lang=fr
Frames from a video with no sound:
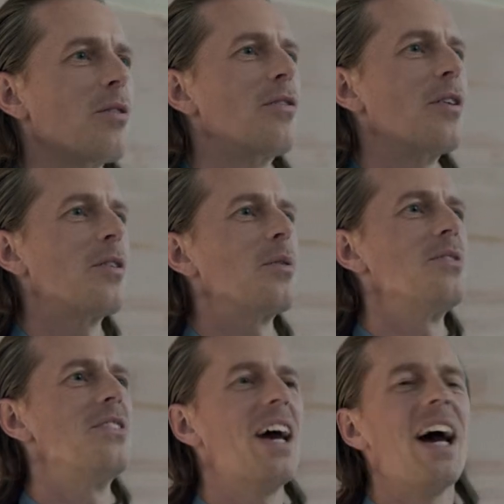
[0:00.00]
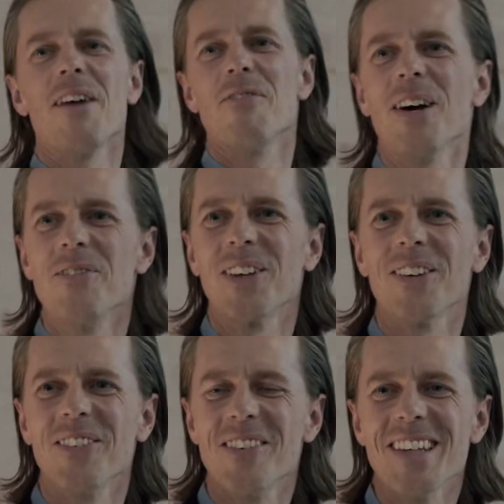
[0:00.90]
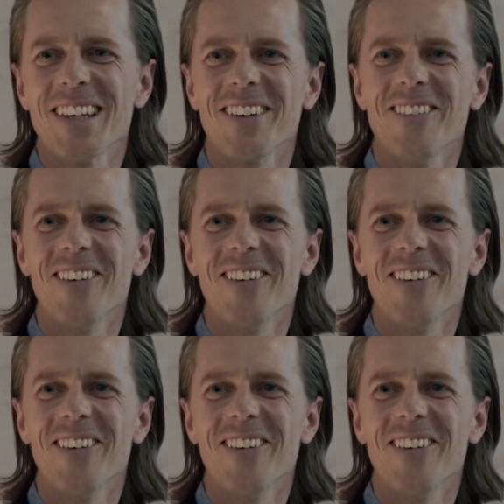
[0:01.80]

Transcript: de penser à tout l'argent que j'ai dépensé dans la musique ces